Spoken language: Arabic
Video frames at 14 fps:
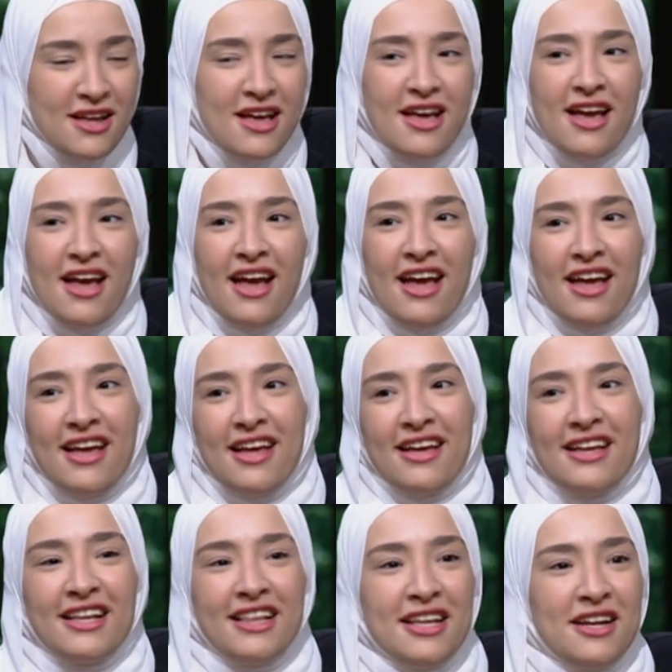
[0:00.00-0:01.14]
تمام آه،
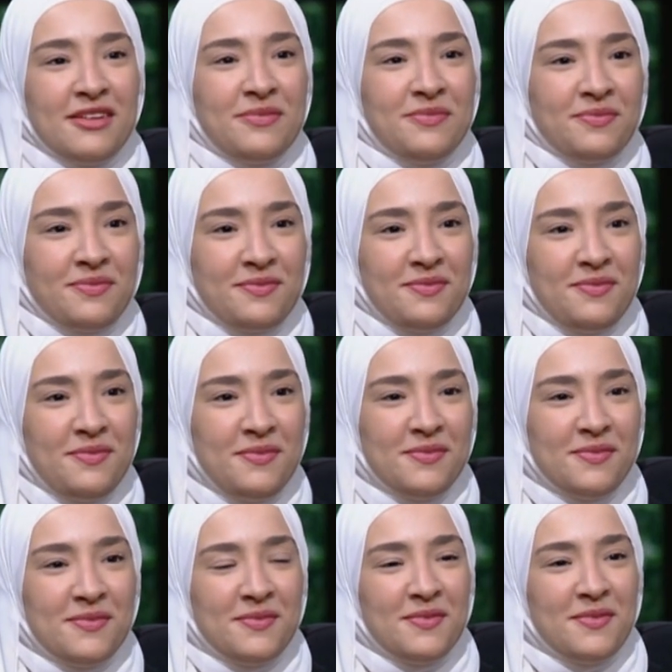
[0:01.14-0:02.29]
مين احنا مين
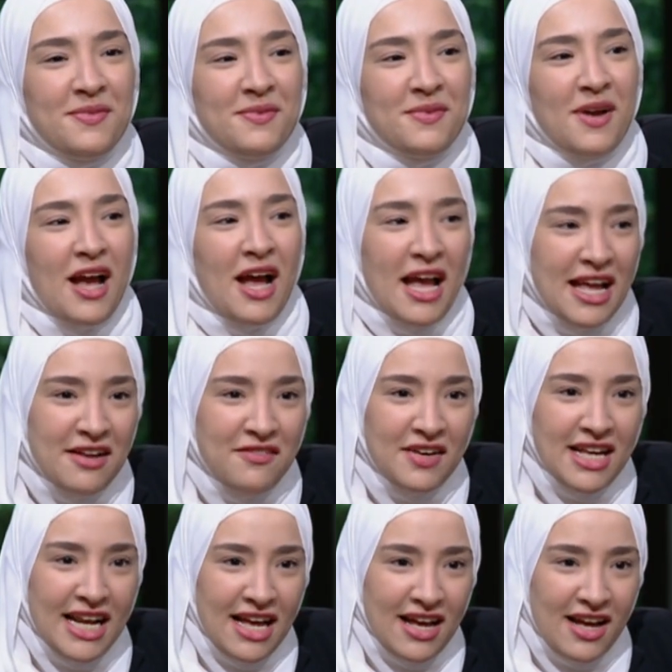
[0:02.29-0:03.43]
بدانا دي انتوا فريق
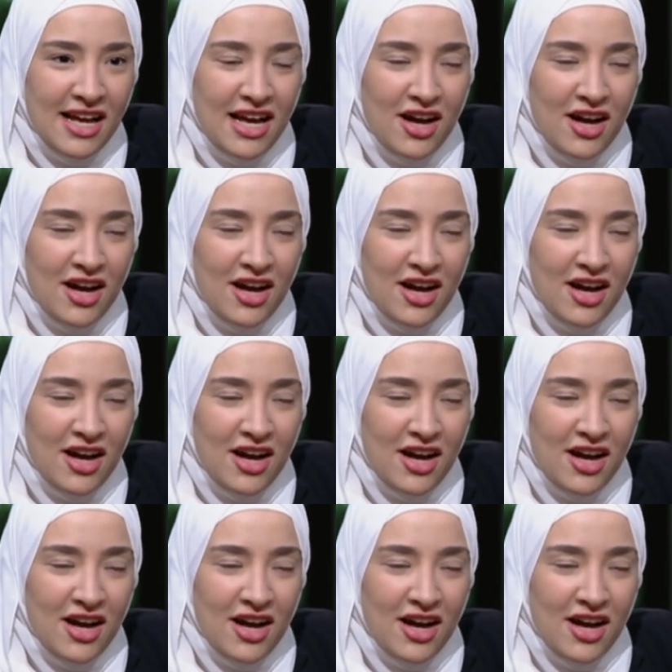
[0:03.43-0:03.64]
عمل شكلكم